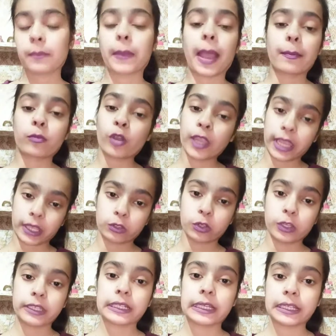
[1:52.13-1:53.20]
मैं आपको एक दो
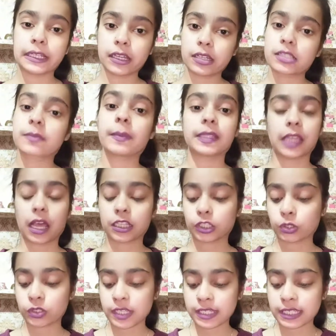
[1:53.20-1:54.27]
इंग्रेडिएंट्स बता
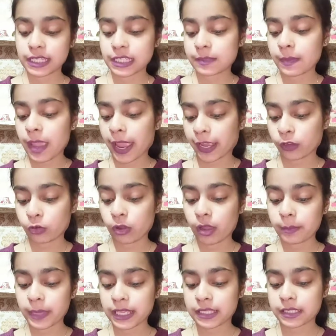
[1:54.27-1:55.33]
देती हूँ जैसे कि इसमें एक्वा
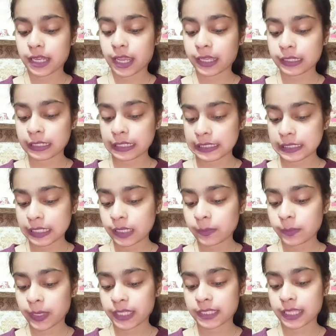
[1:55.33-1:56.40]
मिक्सड है ग्लिसरीन
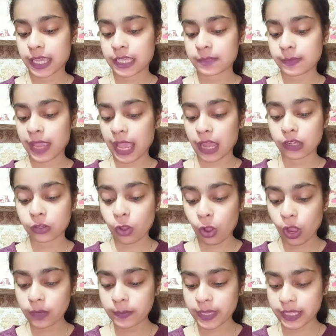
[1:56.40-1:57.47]
मिक्स है इसमें
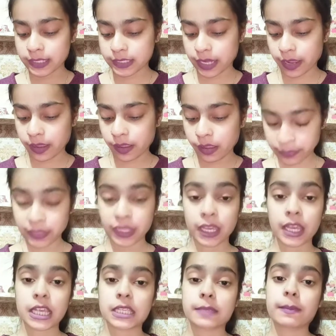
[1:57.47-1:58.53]
एल्कोहल मिक्सड है
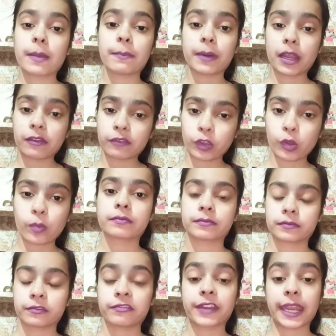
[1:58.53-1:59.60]
इसमें परफ्यूम
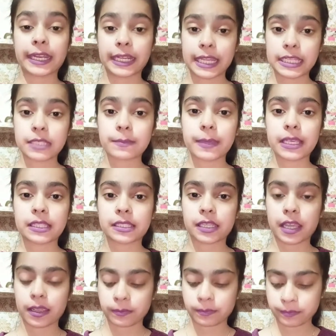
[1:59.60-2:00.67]
फ्रेगरेंस मिक्सड
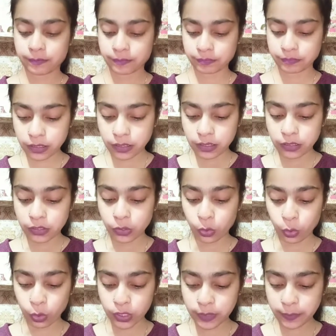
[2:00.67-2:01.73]
है
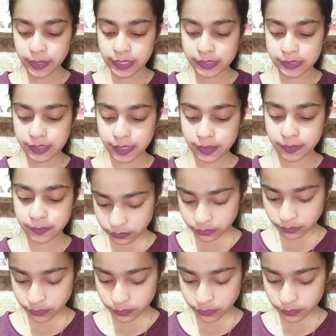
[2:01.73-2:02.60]
गोल्ड मिक्सड है